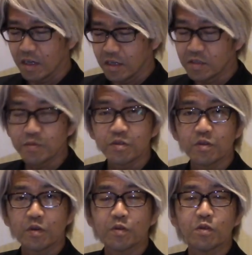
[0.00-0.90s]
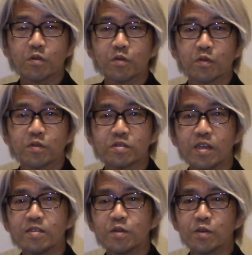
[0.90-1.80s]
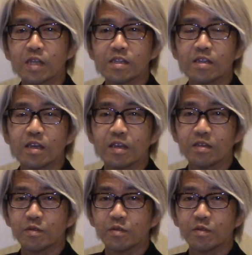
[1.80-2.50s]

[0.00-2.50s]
え自分のことをどんどん成長させて